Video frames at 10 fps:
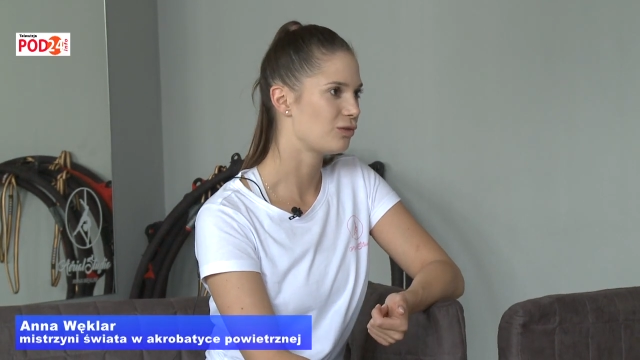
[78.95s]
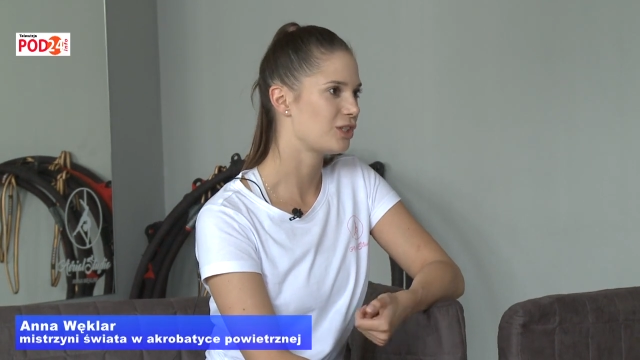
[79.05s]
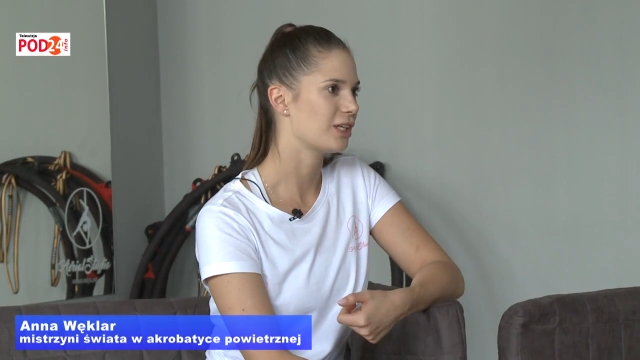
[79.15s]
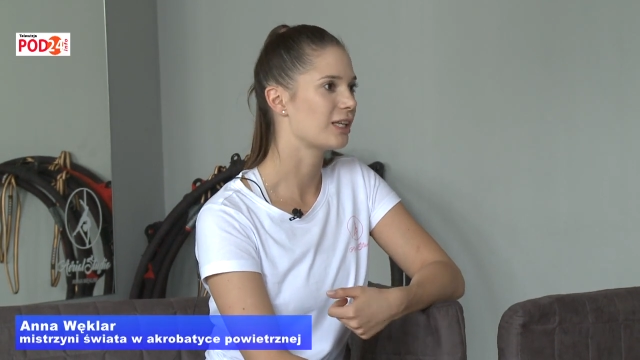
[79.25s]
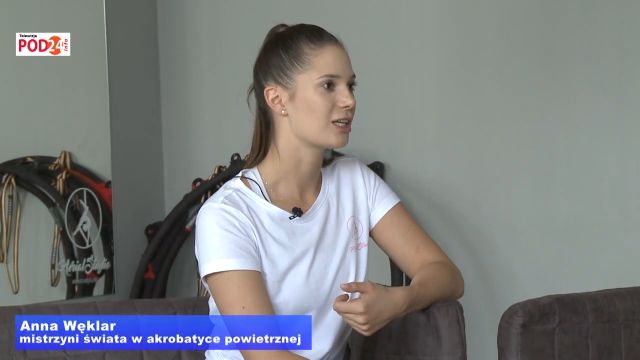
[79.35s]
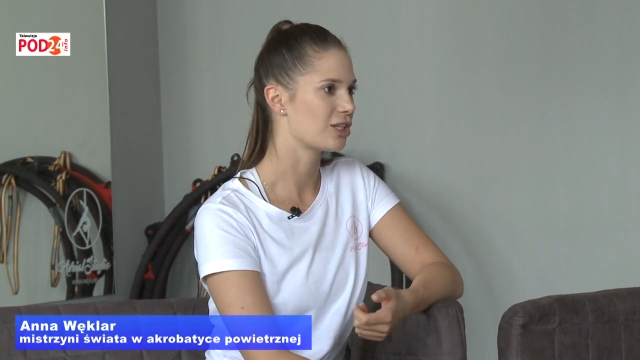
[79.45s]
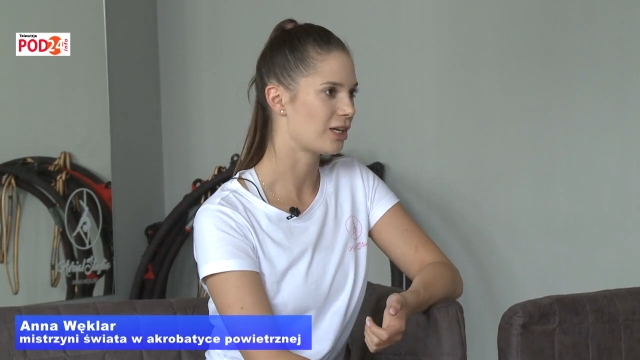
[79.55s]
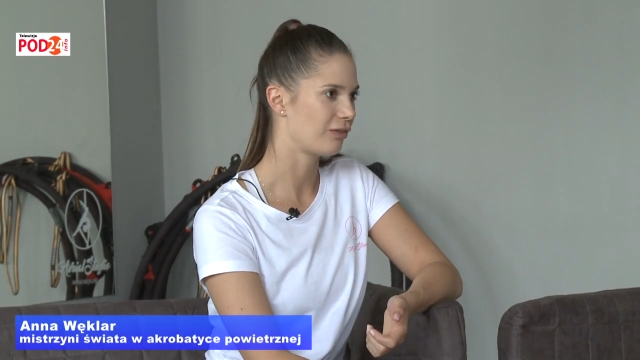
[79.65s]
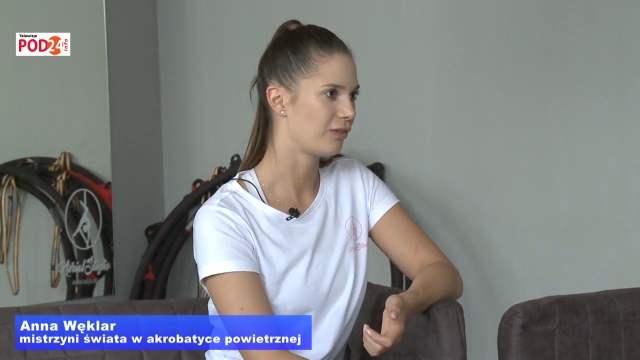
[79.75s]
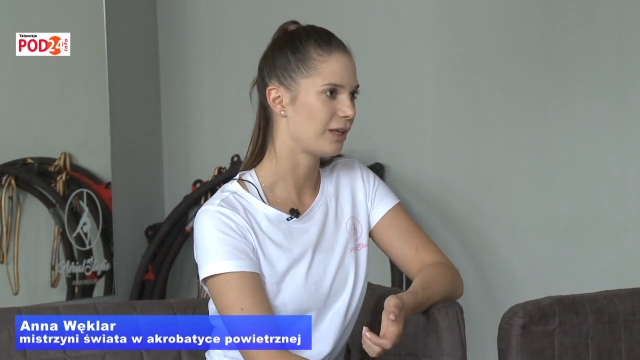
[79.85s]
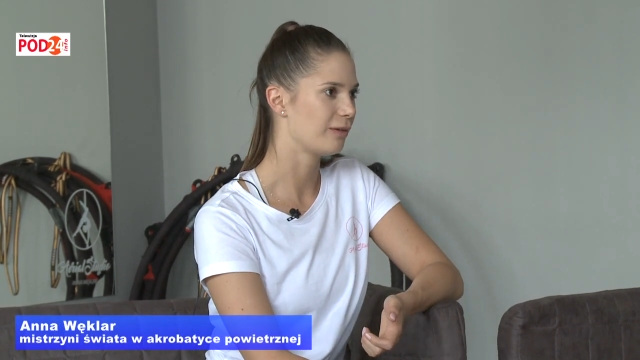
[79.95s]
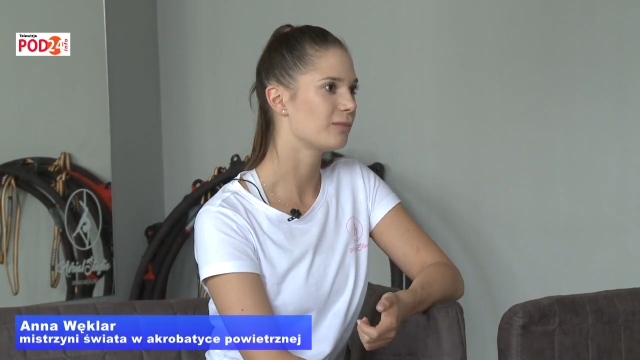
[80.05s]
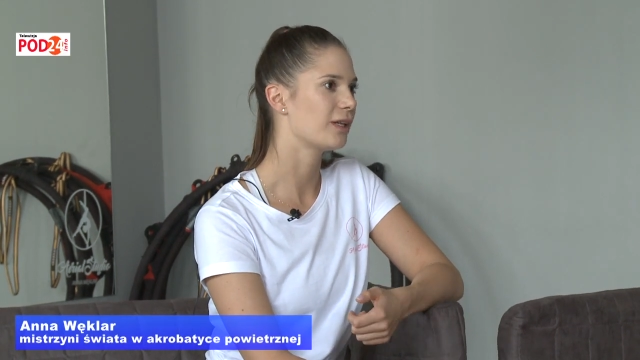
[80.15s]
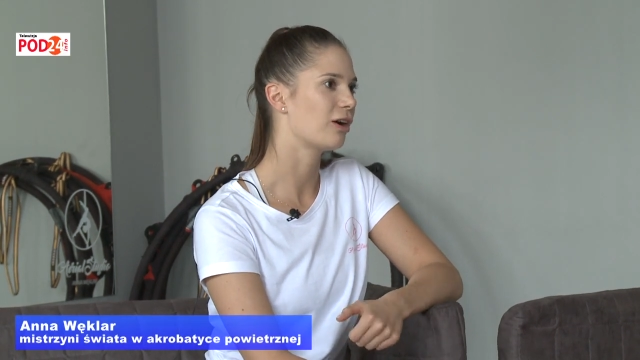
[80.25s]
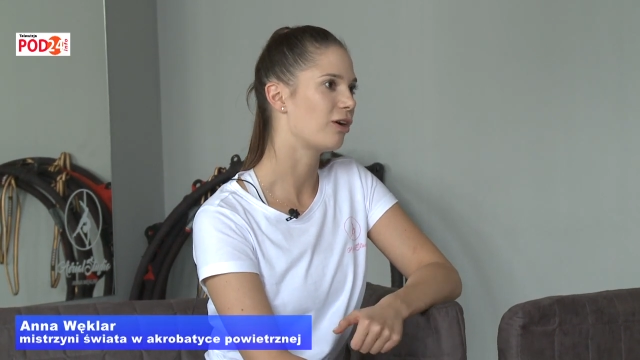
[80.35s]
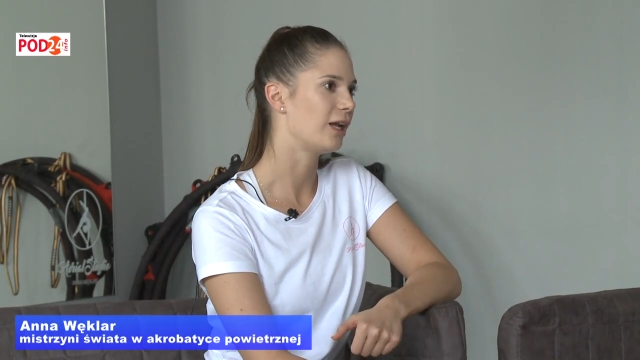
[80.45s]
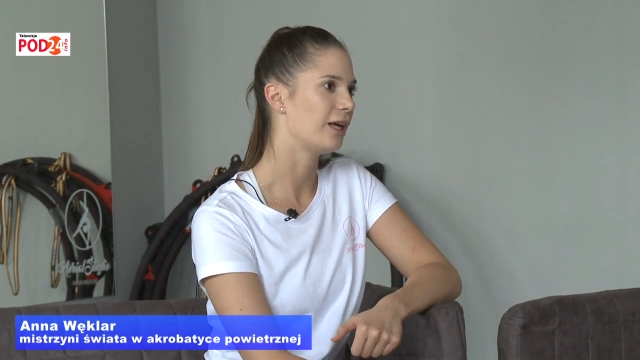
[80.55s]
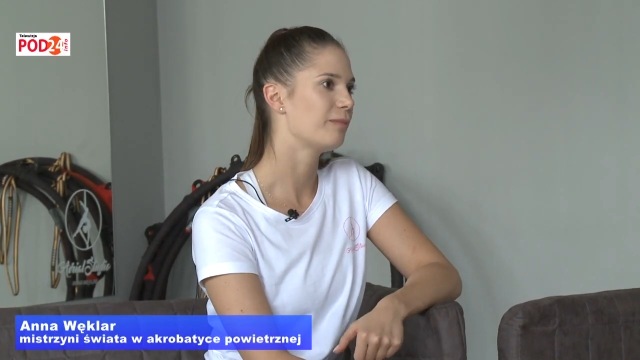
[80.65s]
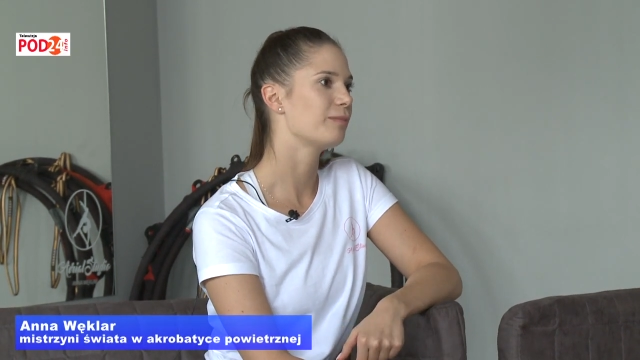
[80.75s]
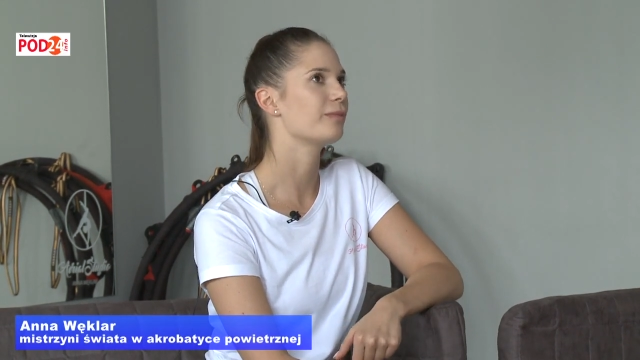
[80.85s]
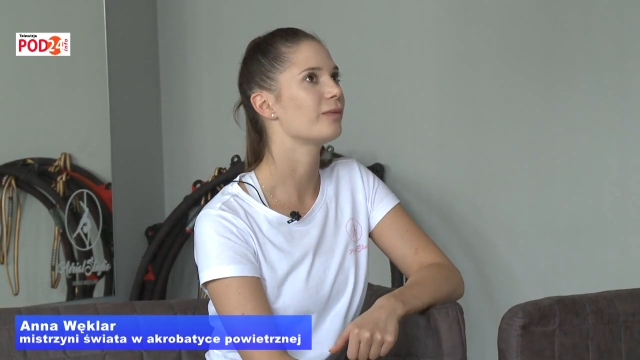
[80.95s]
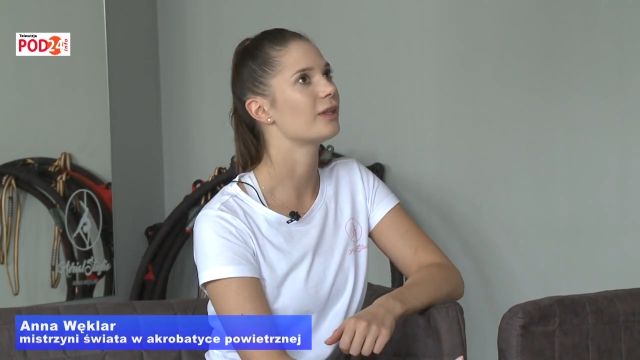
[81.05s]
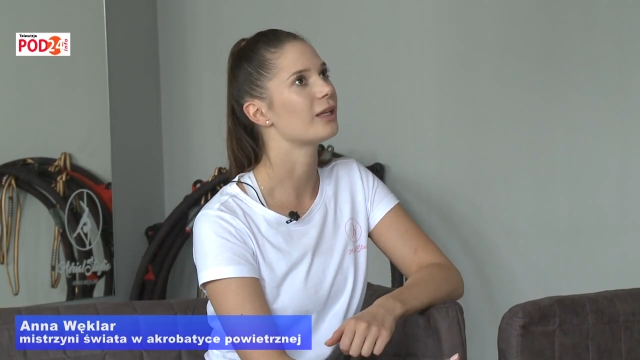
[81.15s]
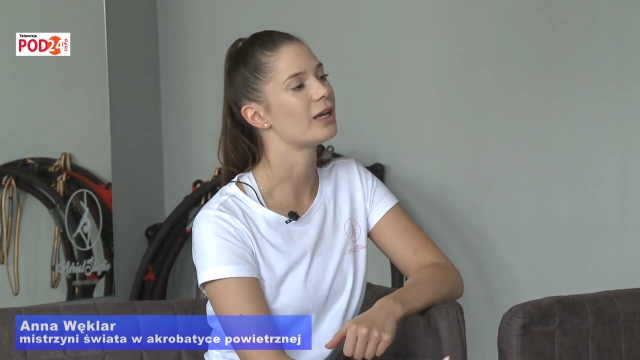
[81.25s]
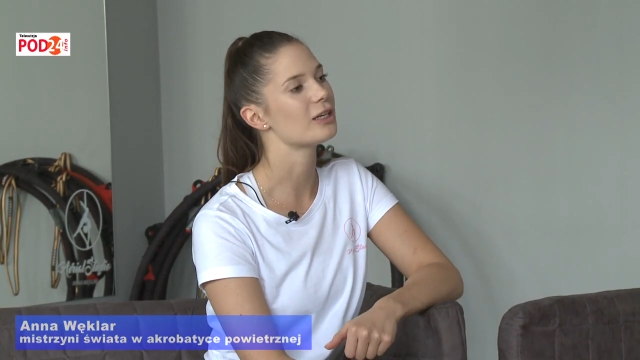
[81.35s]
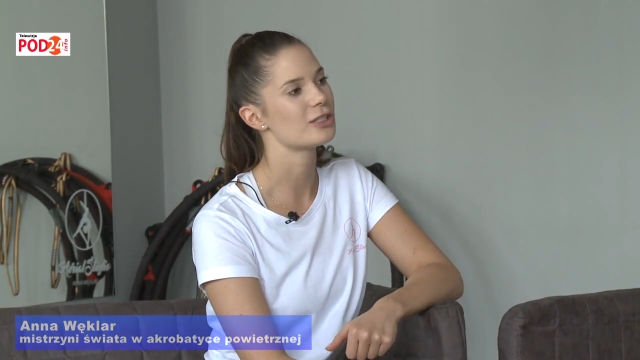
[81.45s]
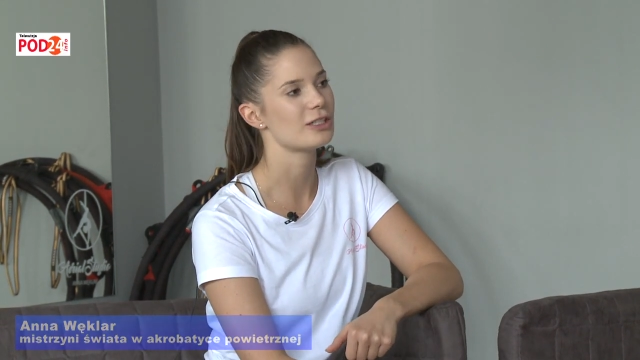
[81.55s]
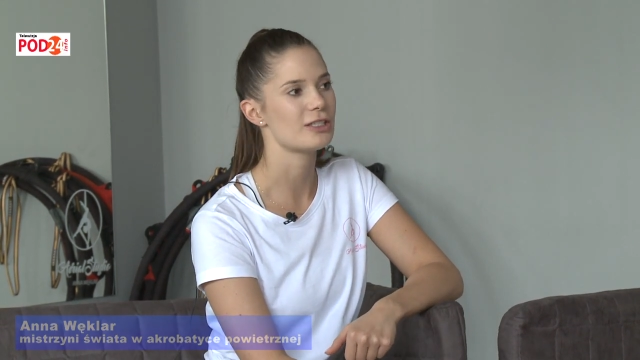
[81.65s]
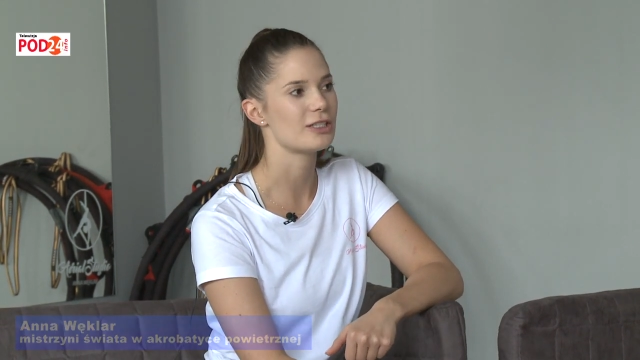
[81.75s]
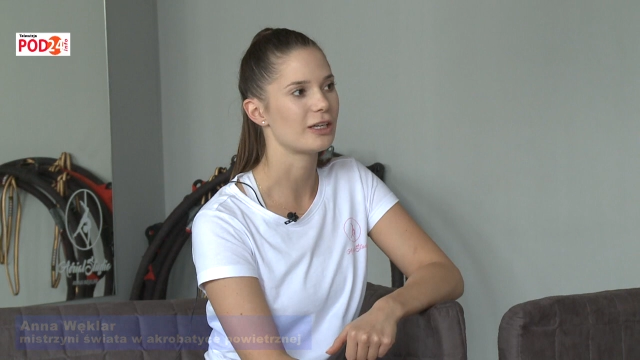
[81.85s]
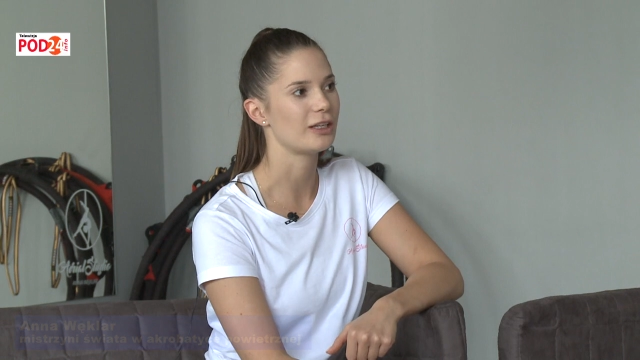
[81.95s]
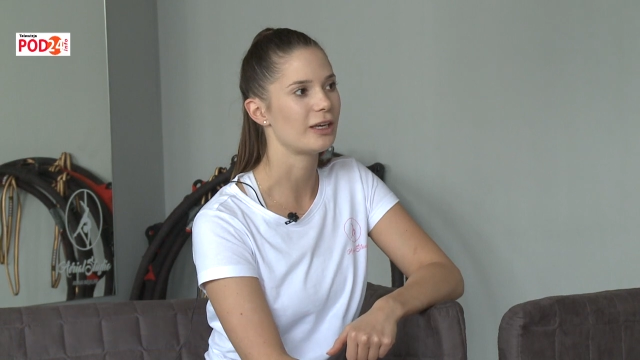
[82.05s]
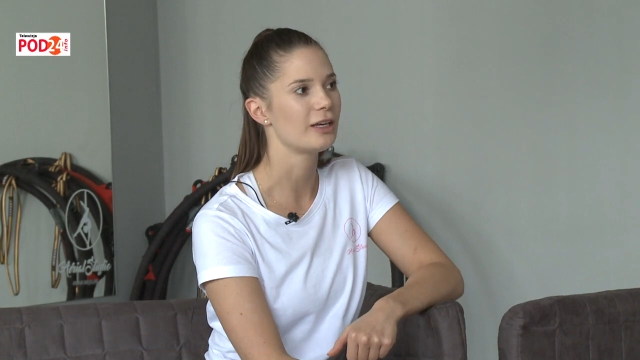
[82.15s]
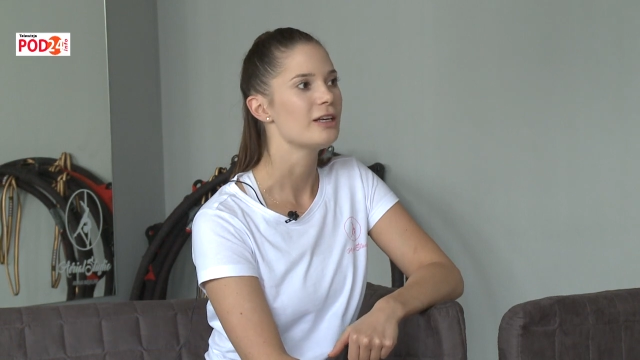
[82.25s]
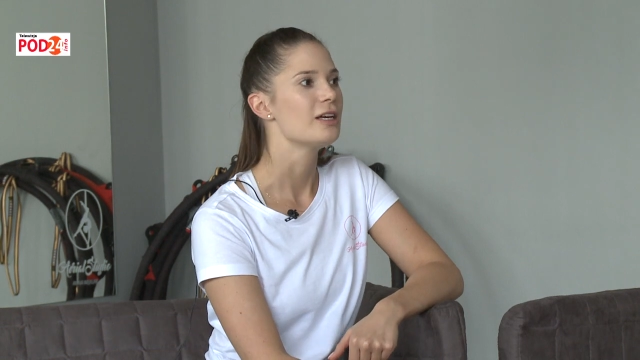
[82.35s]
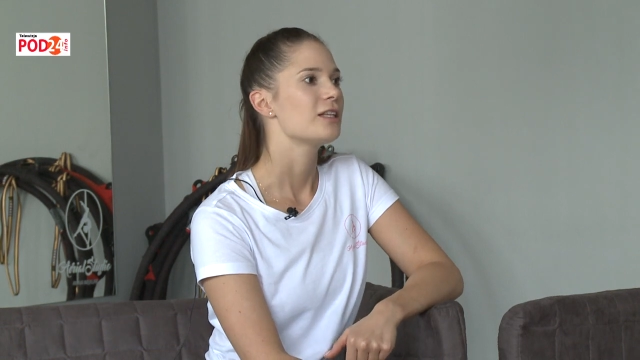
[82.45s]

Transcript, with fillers: ćwiczenia na szarfie, na kole, mm, na sześcianie,